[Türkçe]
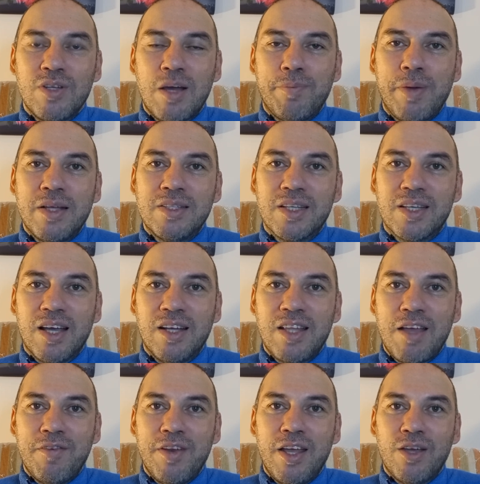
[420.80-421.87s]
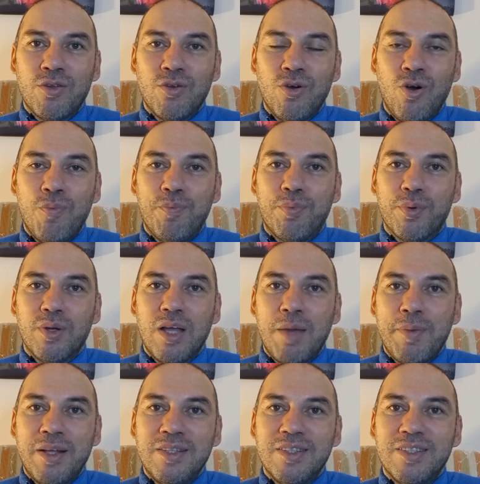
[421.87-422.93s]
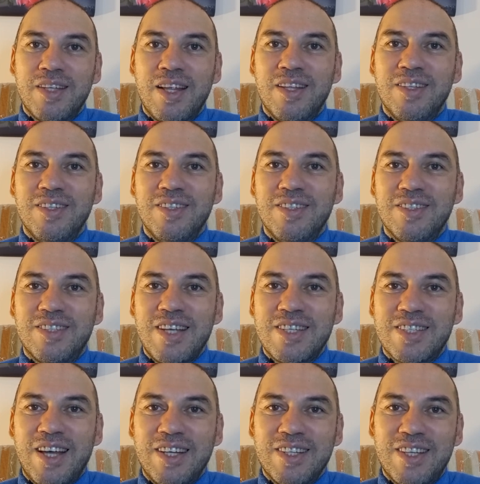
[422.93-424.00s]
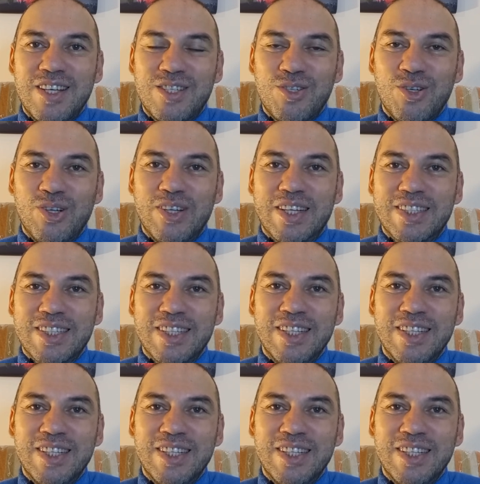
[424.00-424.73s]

yapay zeka devreye giriyor. Hop hemen senin cezanı kesiyorlar.